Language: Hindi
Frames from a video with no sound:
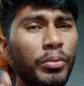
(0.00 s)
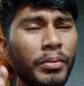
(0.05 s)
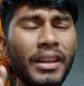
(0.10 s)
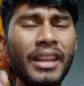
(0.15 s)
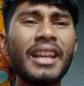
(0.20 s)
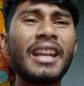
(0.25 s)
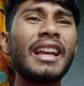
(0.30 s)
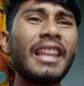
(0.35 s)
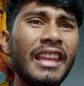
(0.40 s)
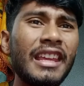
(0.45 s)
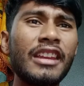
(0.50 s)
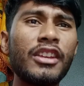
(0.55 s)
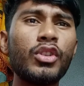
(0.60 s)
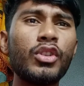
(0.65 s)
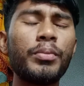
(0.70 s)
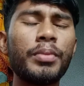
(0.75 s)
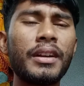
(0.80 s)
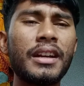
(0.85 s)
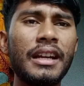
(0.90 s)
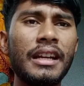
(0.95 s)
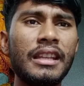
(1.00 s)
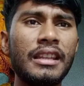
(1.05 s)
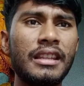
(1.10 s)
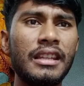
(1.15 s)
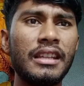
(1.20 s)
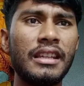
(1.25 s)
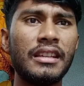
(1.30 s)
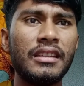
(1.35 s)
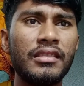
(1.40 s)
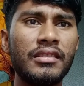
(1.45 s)
मेरे करियर के ऊपर खड़ी थी
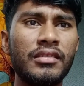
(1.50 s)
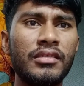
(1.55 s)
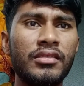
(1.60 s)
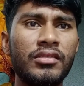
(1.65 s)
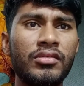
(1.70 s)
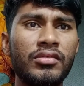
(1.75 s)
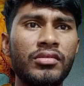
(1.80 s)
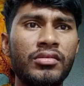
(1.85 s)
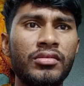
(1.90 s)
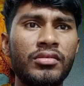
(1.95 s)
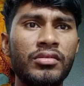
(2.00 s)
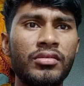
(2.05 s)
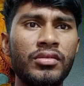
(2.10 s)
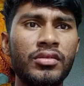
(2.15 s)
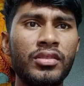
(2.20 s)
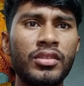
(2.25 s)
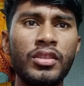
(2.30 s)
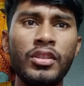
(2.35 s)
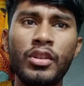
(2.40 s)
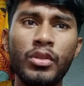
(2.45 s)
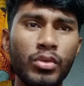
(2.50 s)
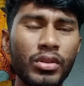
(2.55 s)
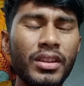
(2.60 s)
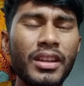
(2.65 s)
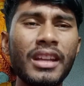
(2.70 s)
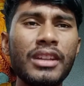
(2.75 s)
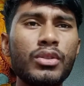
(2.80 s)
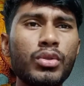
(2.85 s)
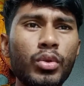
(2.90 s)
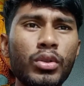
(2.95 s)
तो ये क्या
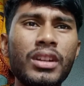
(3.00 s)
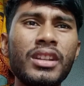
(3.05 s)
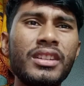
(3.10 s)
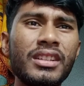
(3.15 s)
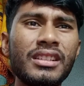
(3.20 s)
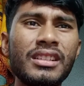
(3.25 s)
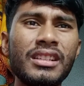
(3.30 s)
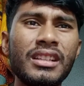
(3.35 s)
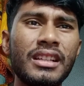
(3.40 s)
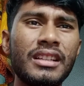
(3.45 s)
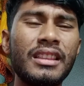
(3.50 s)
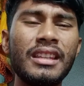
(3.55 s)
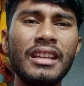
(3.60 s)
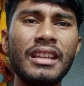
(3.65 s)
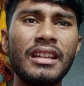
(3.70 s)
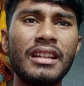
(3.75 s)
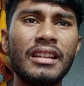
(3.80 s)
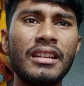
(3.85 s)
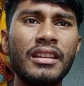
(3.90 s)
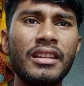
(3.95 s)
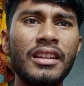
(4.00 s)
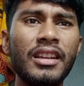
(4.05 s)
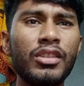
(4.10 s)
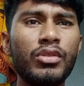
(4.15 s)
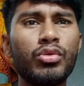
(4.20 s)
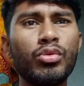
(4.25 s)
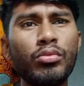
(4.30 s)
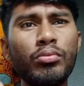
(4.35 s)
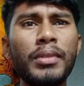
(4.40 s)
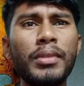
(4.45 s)
छोटी चीज़ लगती है यार
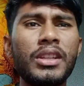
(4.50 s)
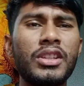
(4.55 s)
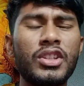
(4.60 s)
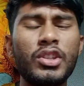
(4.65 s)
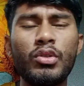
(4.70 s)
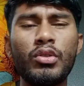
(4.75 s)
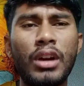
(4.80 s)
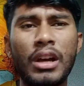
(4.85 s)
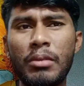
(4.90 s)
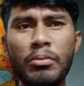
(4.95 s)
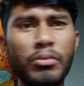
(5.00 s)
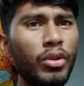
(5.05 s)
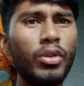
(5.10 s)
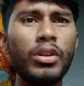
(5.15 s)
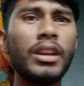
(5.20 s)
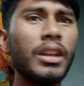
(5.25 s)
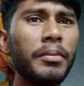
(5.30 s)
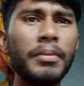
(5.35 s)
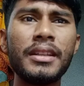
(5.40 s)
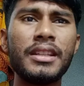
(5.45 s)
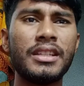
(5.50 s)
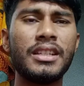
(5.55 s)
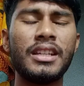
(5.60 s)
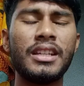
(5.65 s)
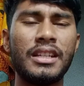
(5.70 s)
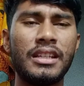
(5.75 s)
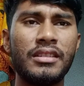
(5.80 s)
तुम बच्चे हो हम लोग नहीं बच्चे